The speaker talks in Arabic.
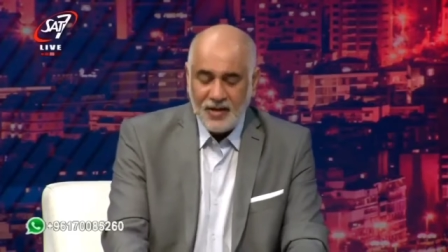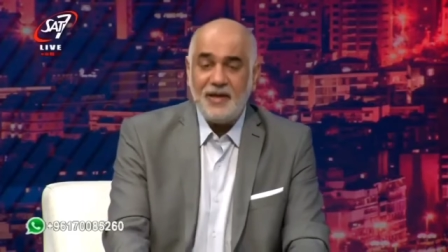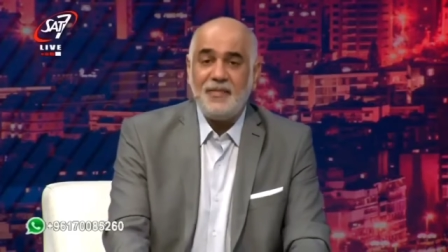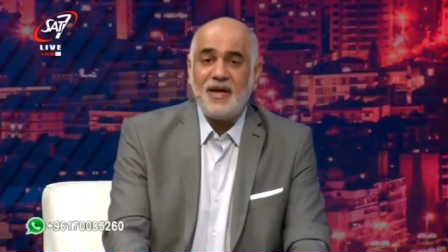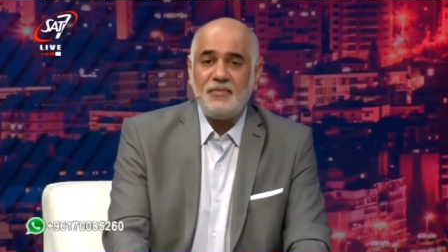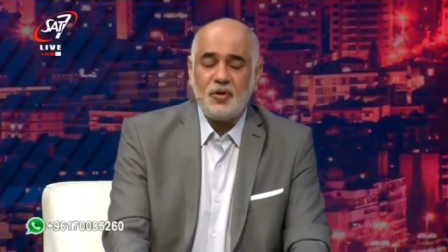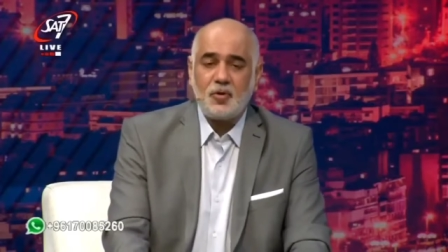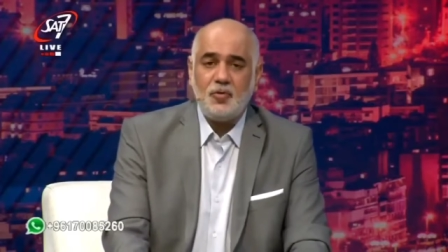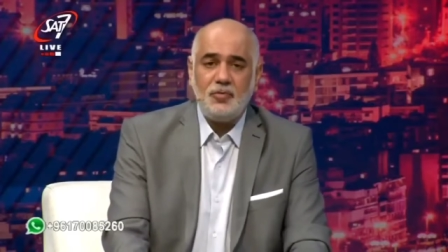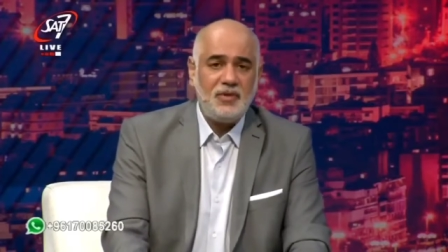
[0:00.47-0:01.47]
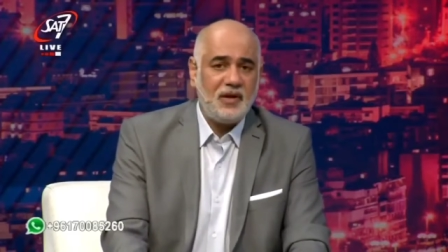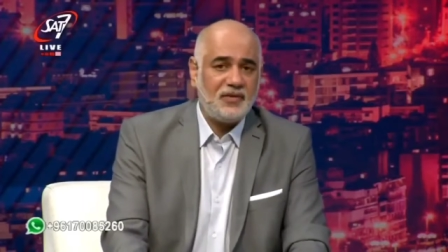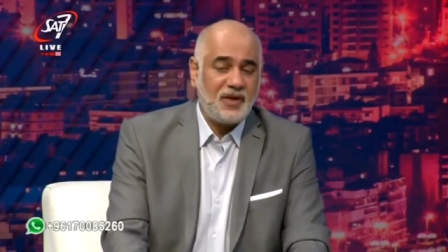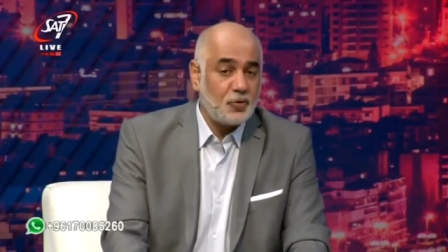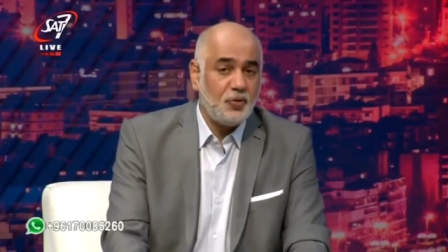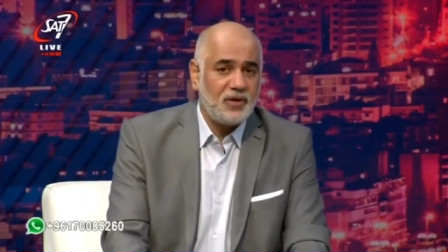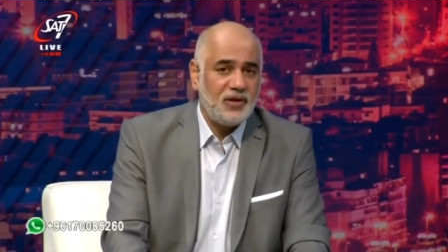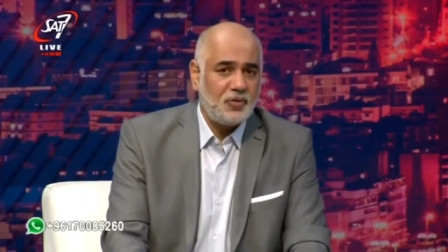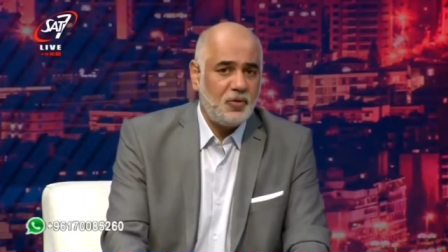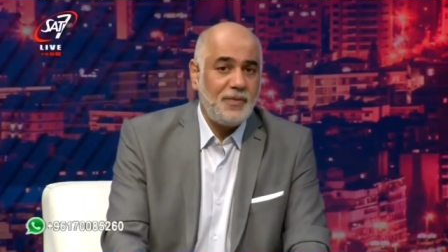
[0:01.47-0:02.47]
الايمان بده يكون
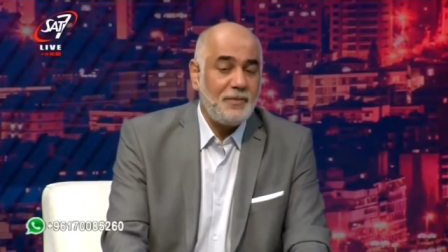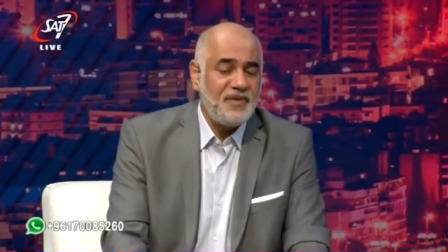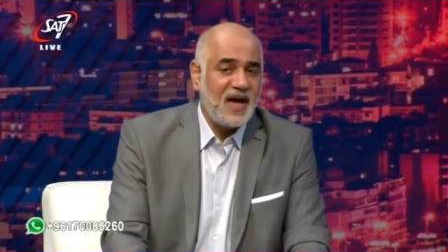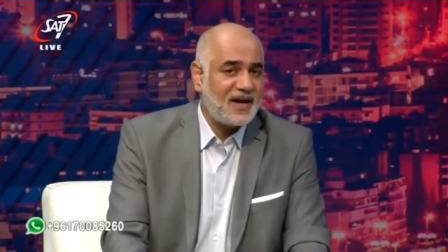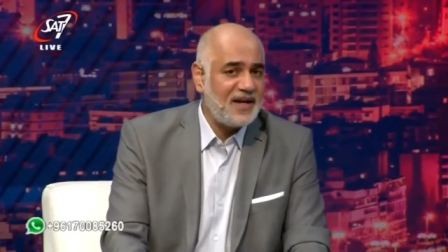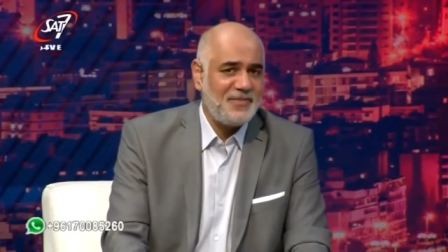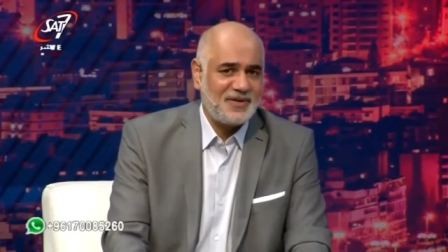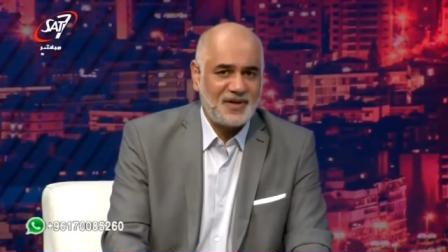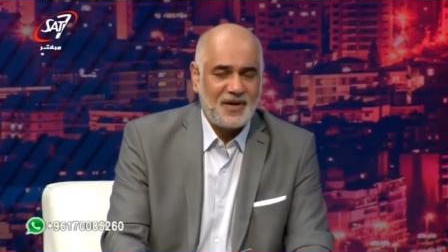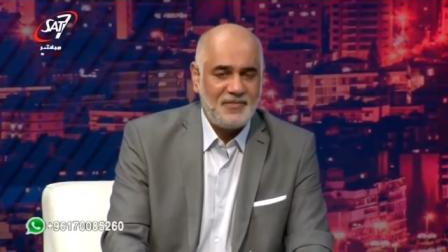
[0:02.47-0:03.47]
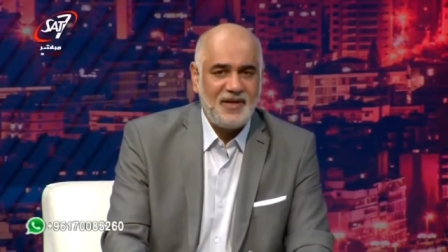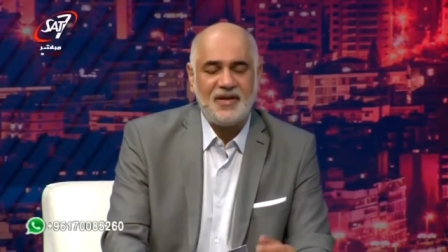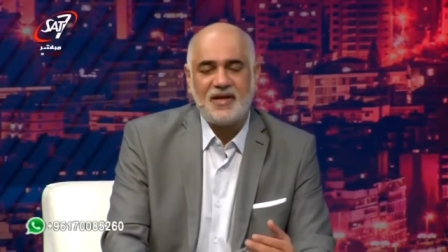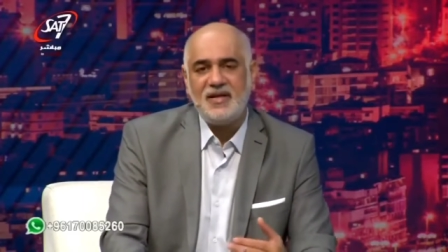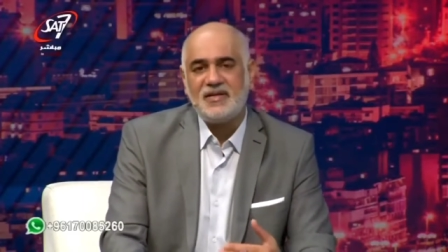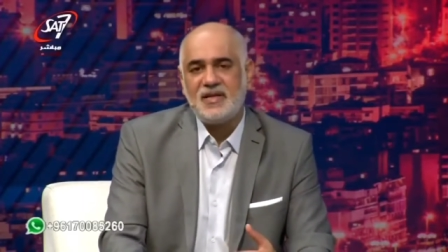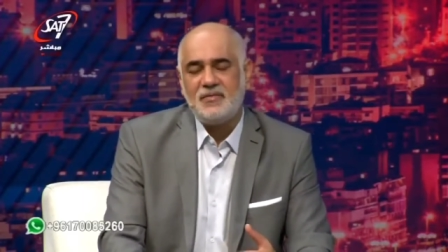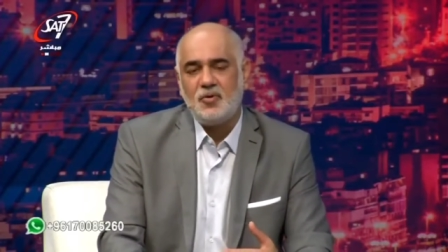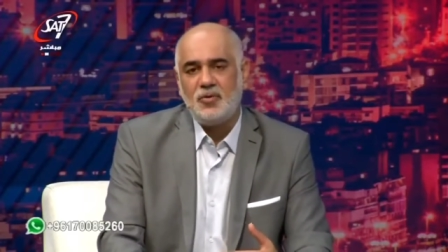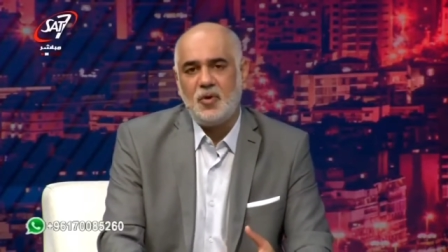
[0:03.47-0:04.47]
ضروري يكون مبني على كلمه الرب يعني كل
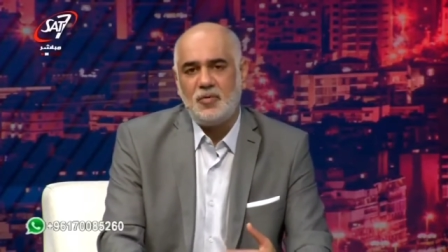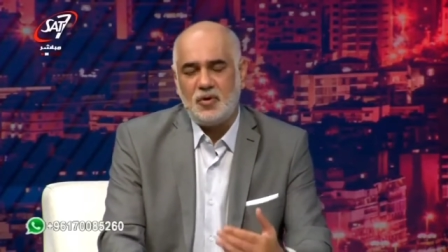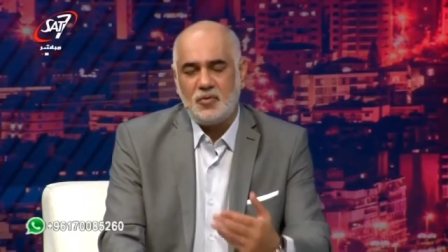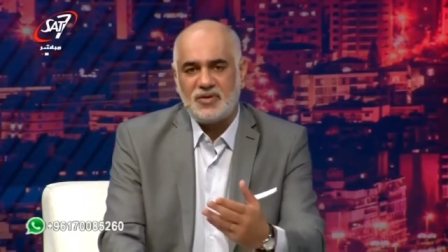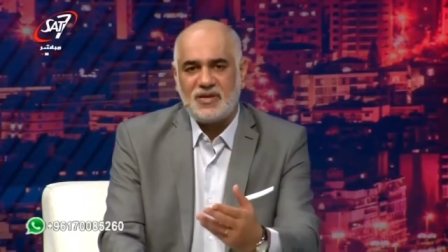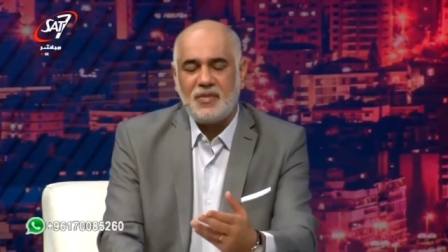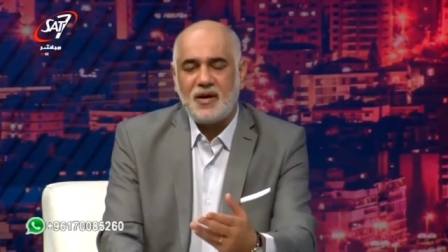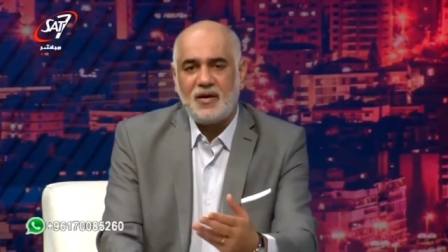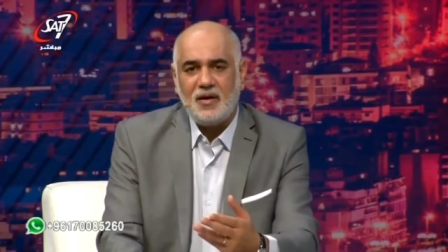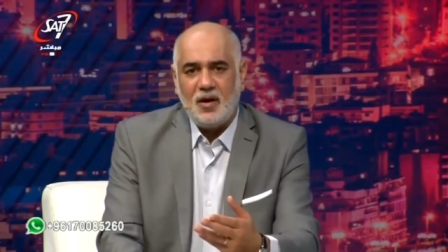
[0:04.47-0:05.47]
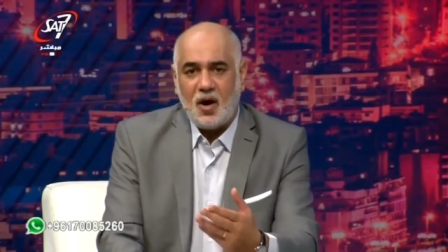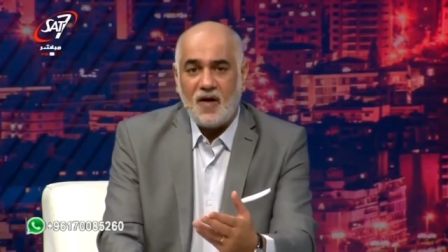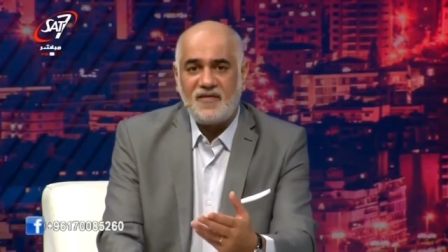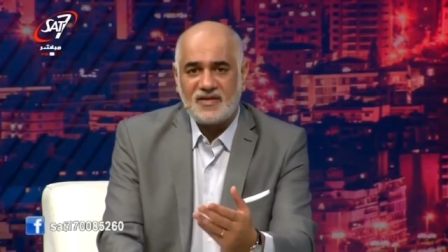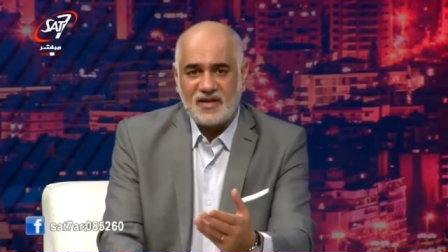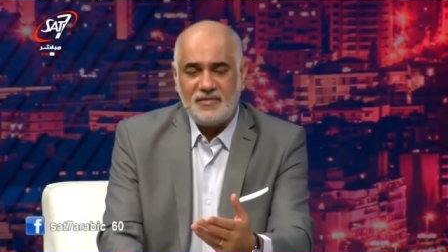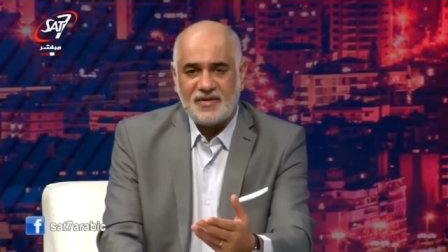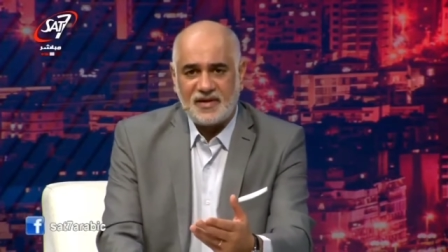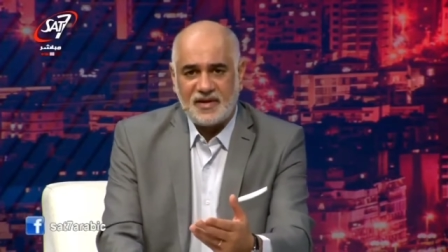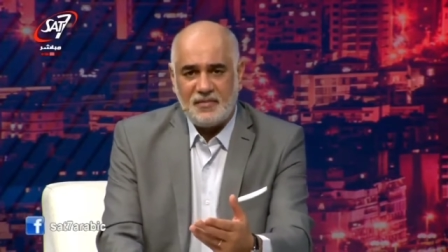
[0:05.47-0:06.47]
انسان بيقول مؤمن واذا ما حافظ
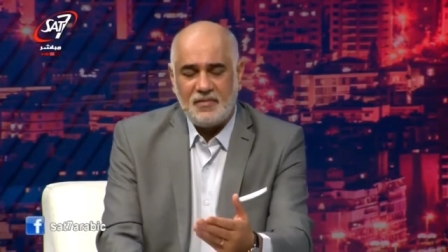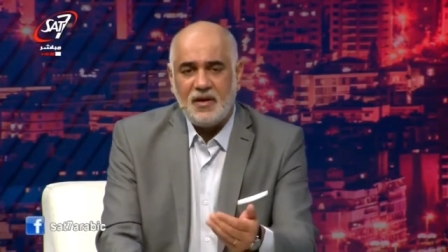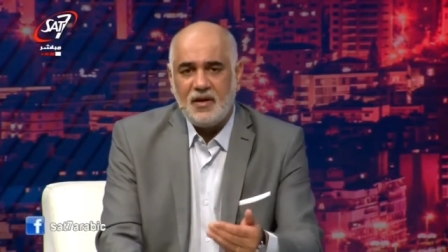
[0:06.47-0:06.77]
كلمه الرب